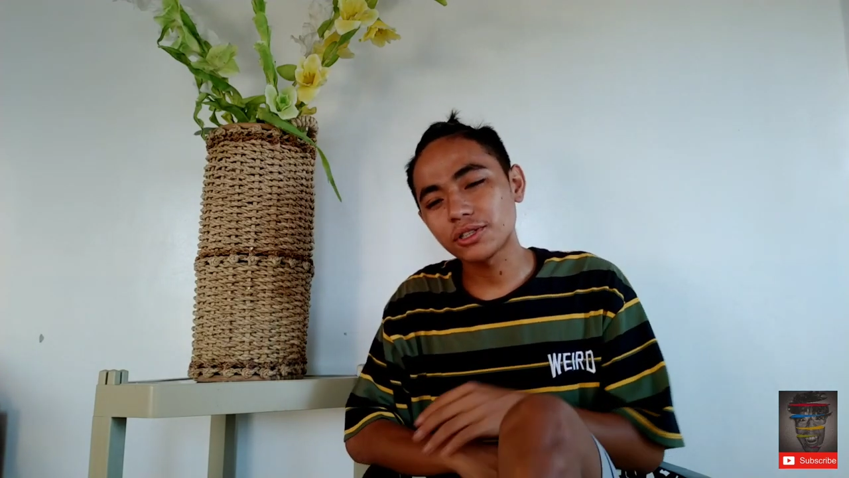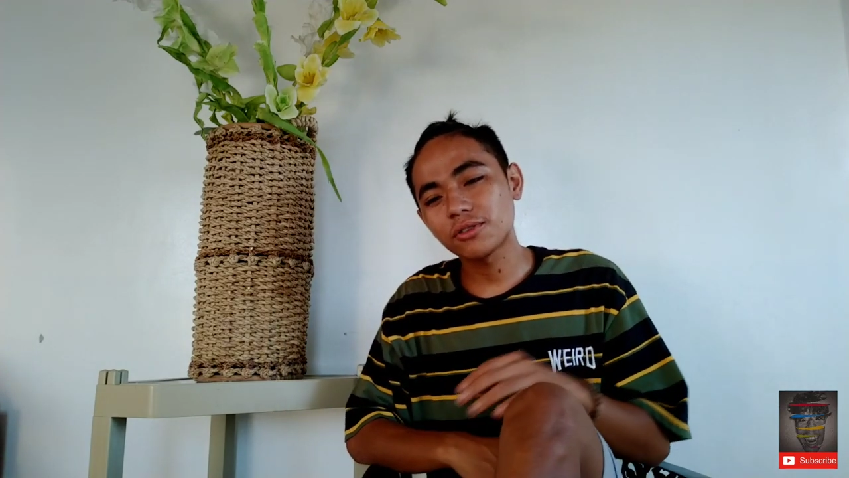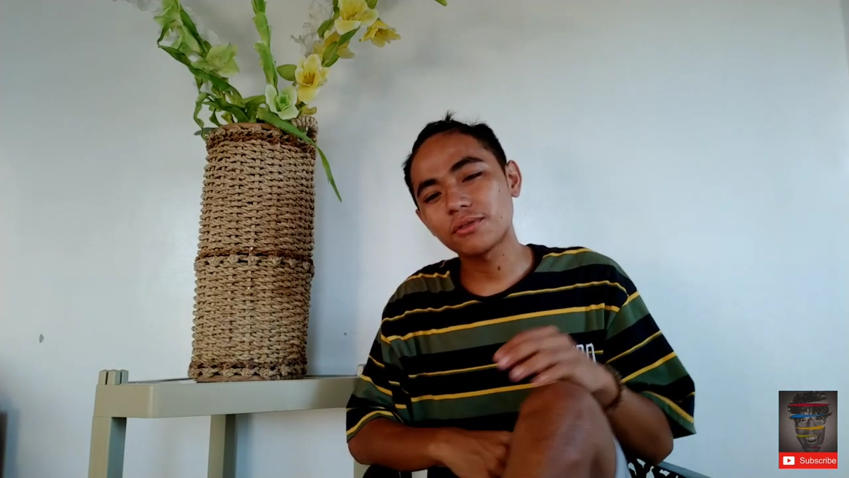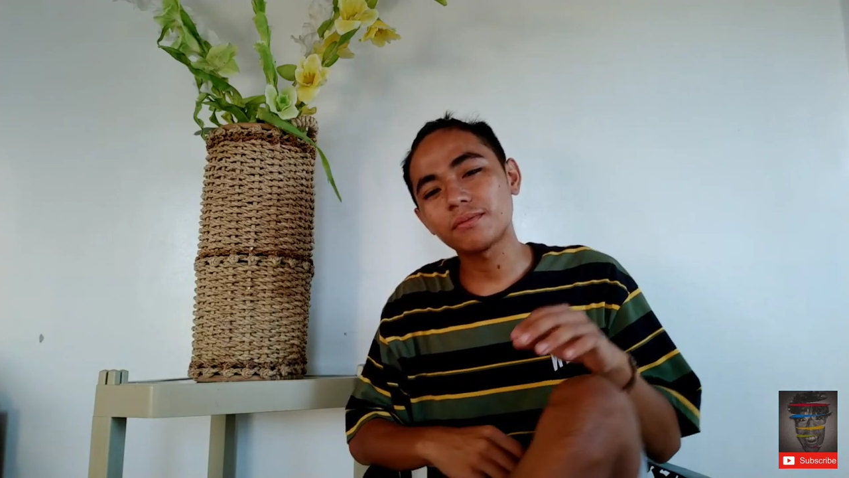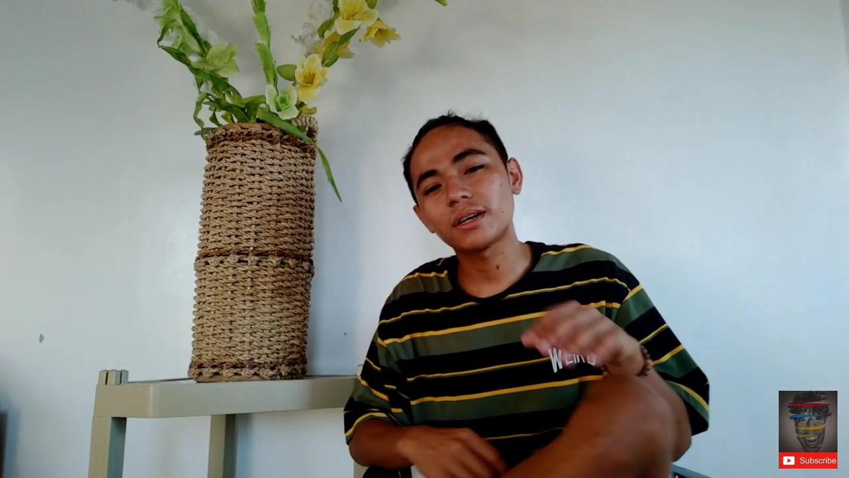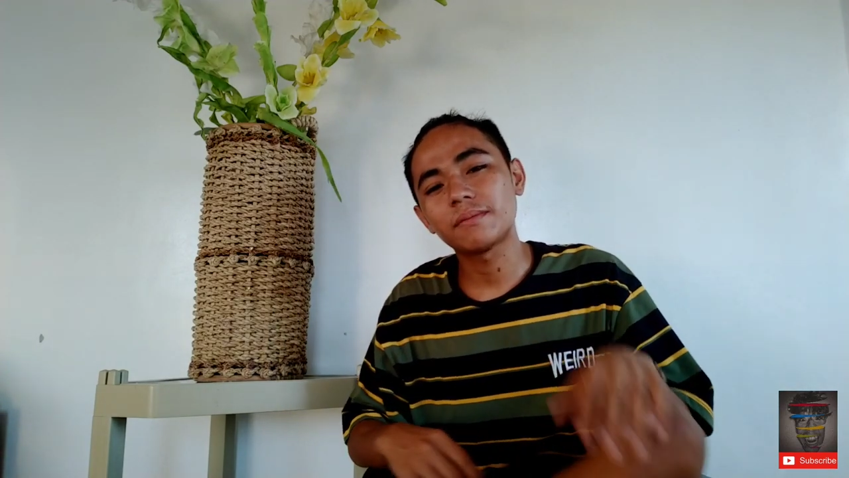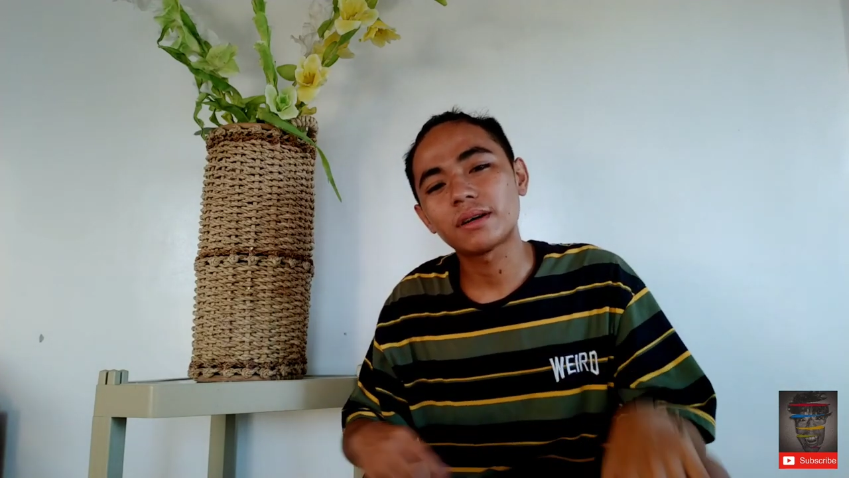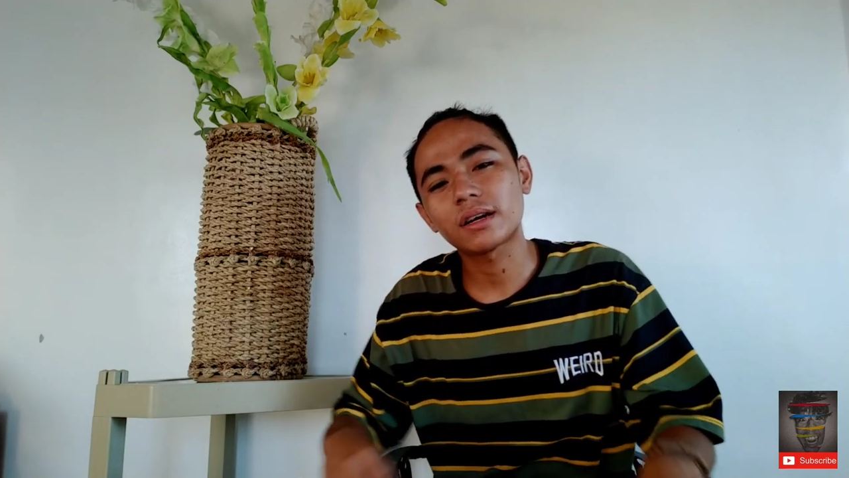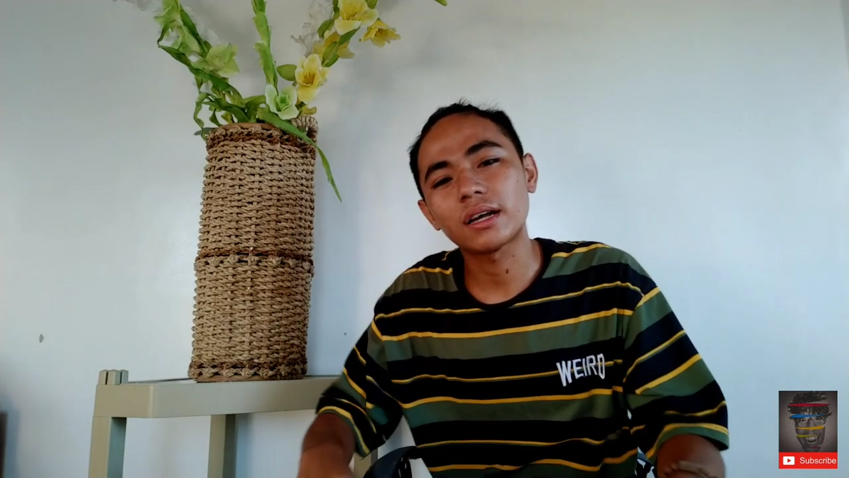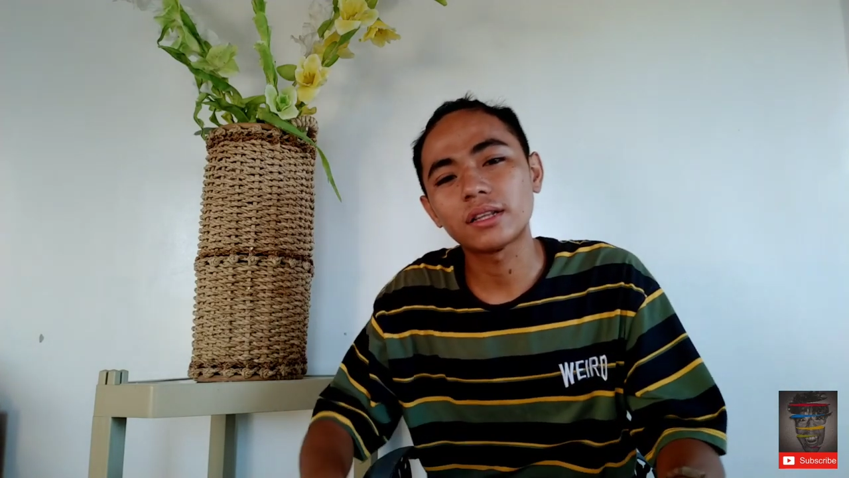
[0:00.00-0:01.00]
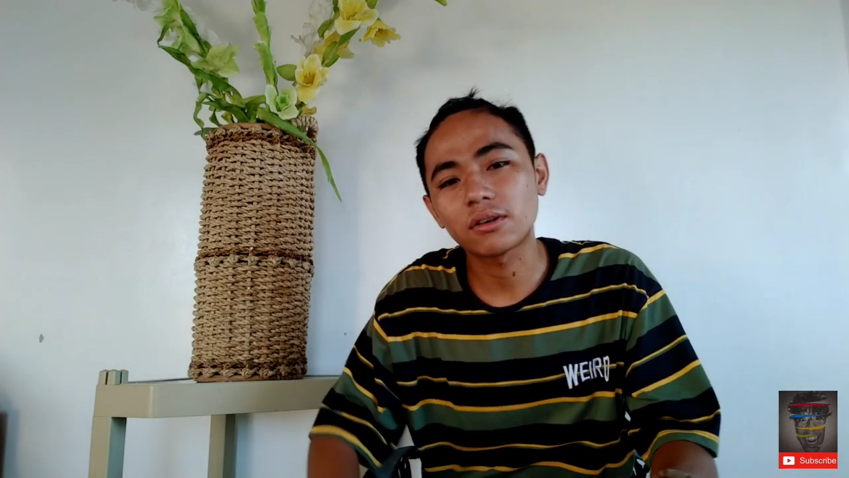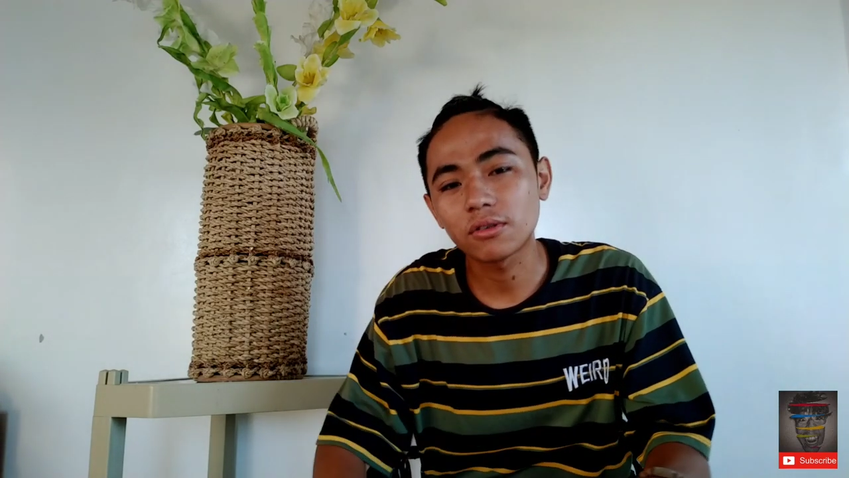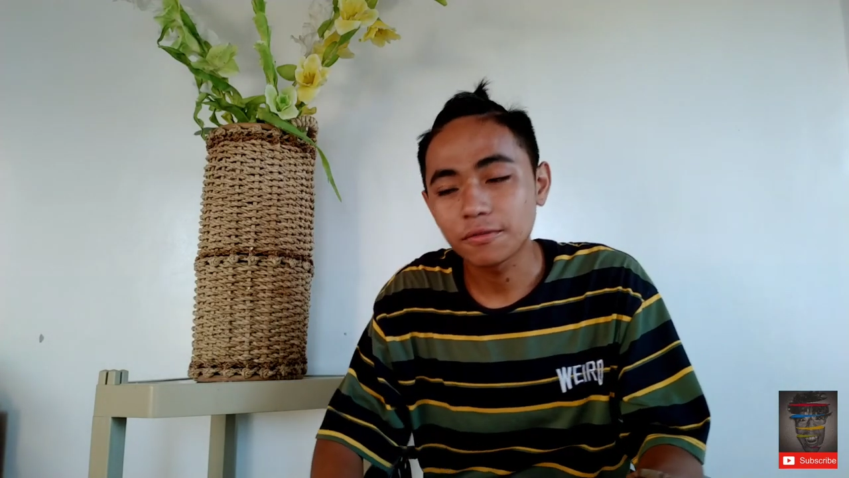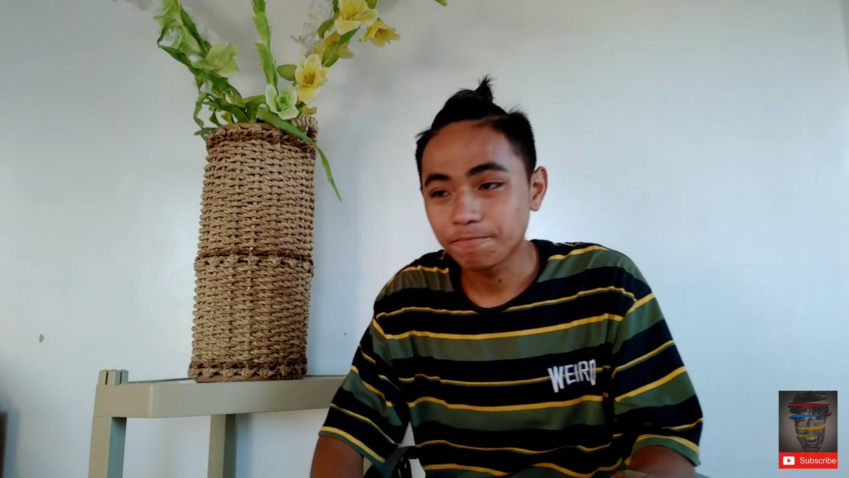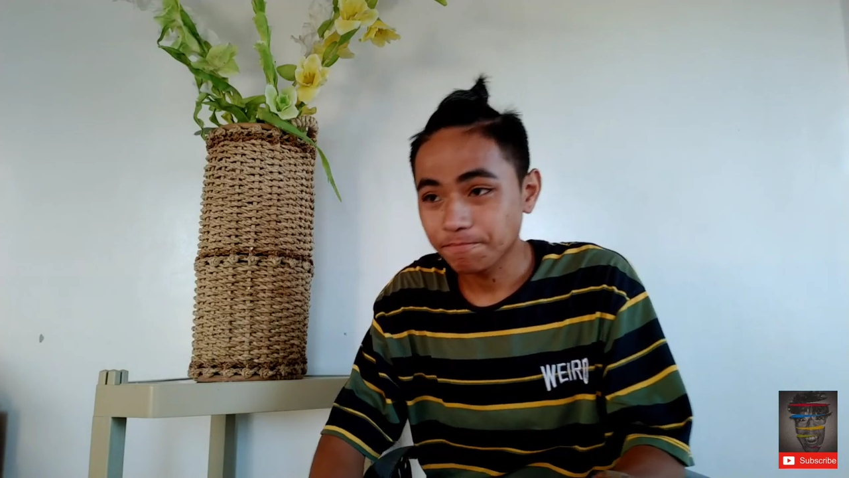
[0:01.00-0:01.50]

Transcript: inyo, mga barkada ko.